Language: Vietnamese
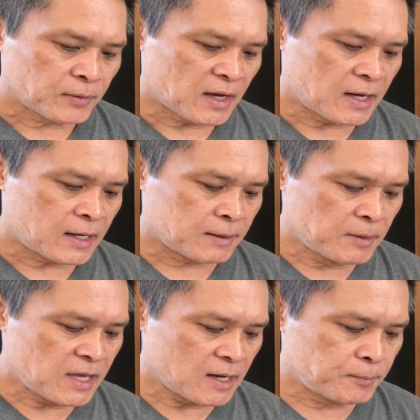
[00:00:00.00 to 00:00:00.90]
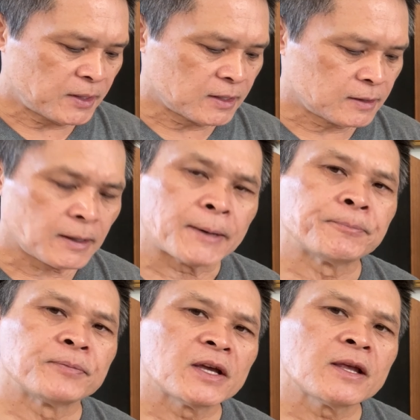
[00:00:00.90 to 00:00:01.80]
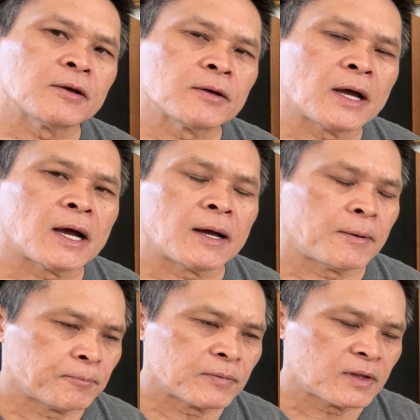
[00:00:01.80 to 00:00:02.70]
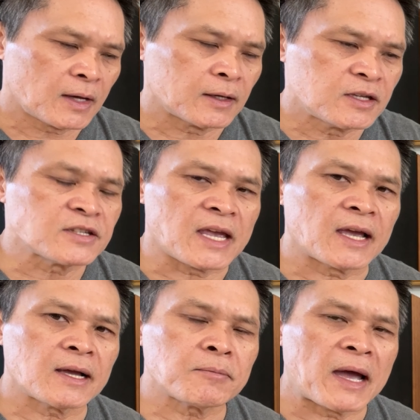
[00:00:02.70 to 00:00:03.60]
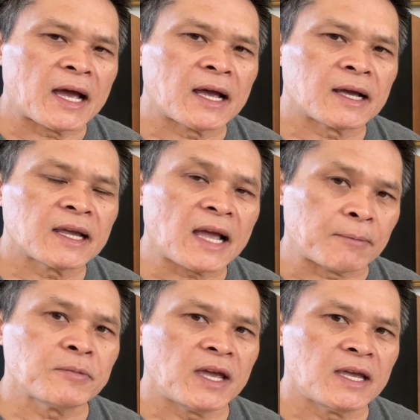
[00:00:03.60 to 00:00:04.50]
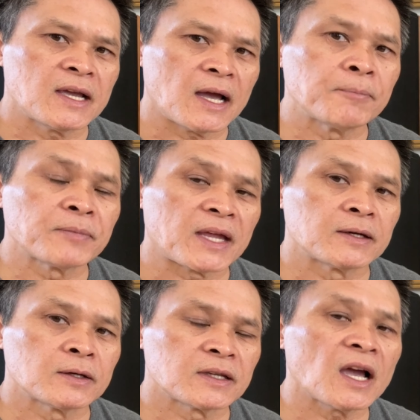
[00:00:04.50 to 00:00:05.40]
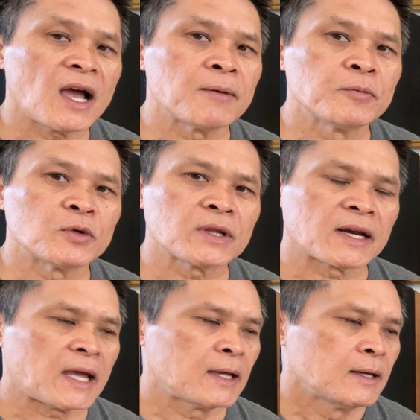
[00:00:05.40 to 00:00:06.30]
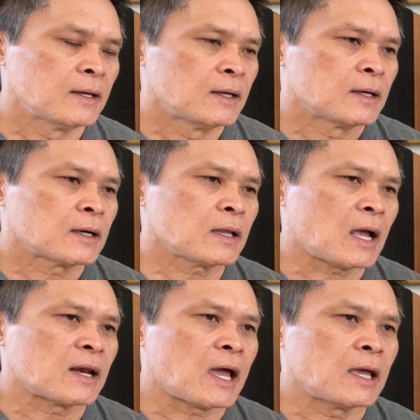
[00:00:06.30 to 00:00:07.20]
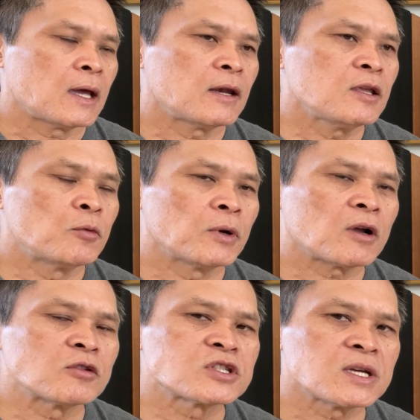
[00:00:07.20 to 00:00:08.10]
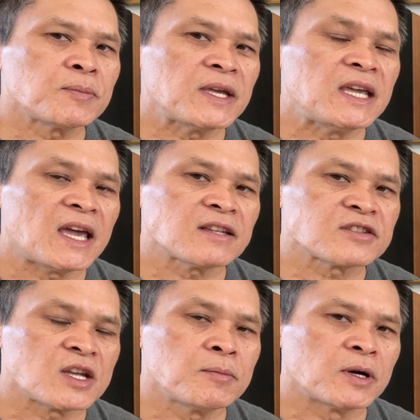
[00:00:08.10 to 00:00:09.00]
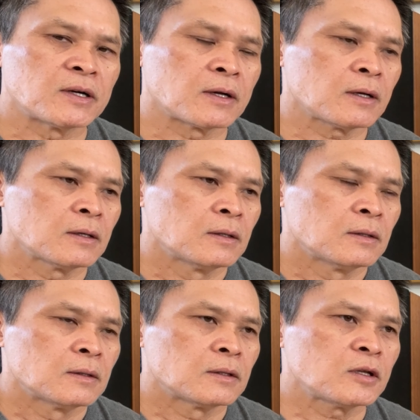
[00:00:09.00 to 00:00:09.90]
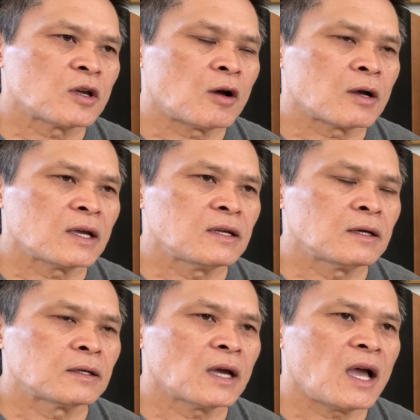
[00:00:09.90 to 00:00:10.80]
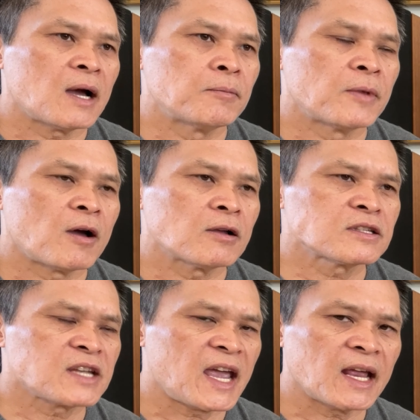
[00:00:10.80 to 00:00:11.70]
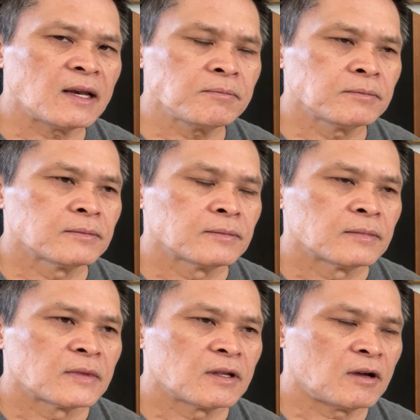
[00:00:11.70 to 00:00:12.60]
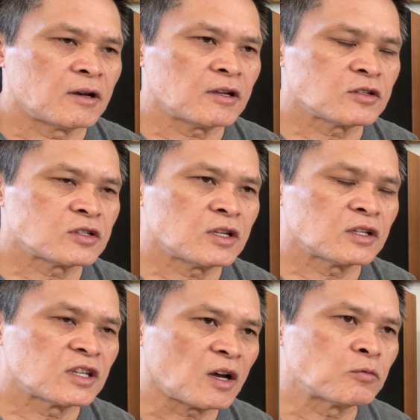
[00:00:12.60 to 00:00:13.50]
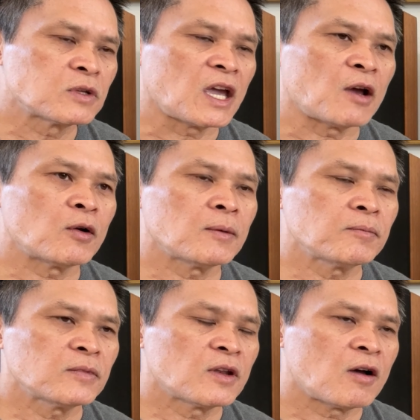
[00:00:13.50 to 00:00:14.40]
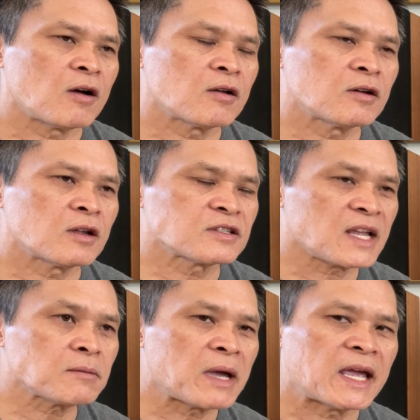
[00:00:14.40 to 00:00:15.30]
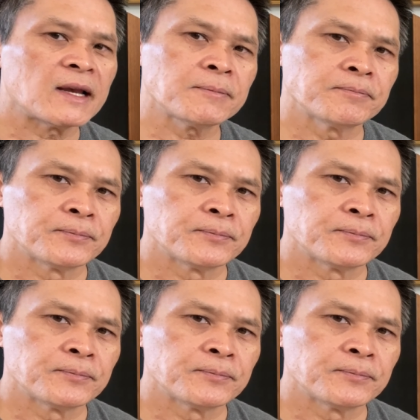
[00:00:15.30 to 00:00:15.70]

À, bây giờ Peter um, giới thiệu uh, chia sẻ các bạn uh, cái cảm nghĩ cái âm thanh chất âm của thằng này cái thằng này á, nó dùng cái con chip ES Saber đó nó cho cái chất âm nó sáng lắm à, nó, nó trong trẻo lắm nó nó sắc bén lắm